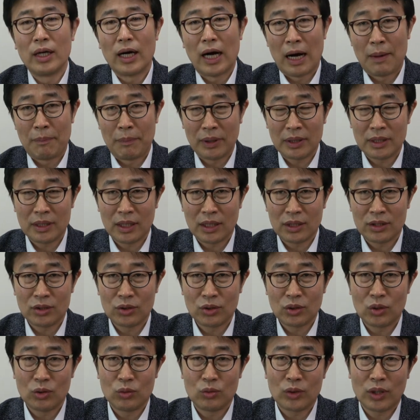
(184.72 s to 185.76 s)
아파트
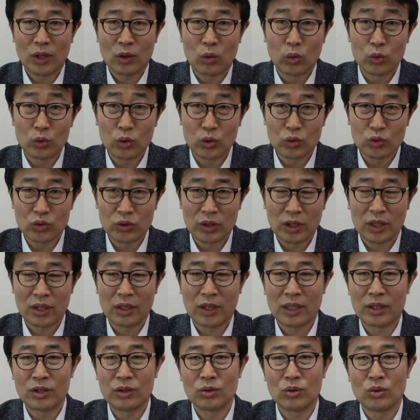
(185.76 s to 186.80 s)
같은 경우나 공동주택
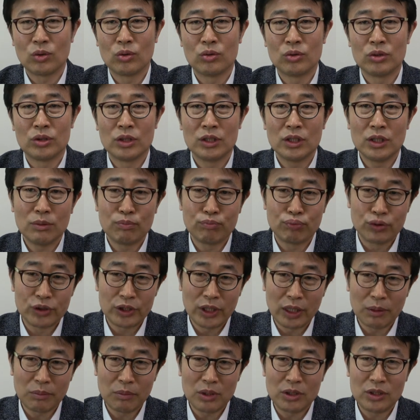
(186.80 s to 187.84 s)
같은 경우는
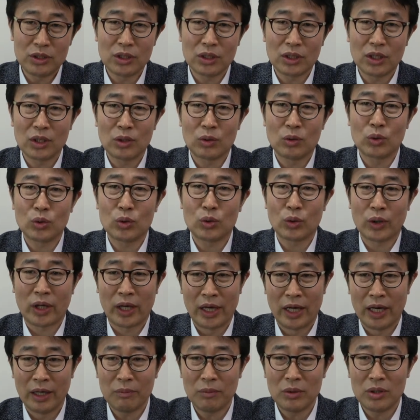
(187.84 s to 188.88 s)
분양 면적이 있고 또
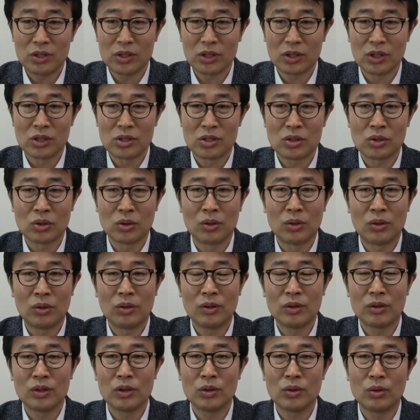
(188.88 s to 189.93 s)
계약 면적이 있죠.
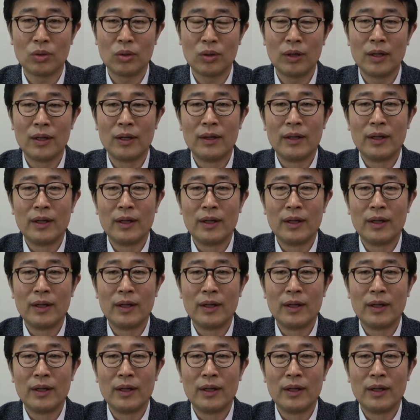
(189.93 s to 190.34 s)
그리고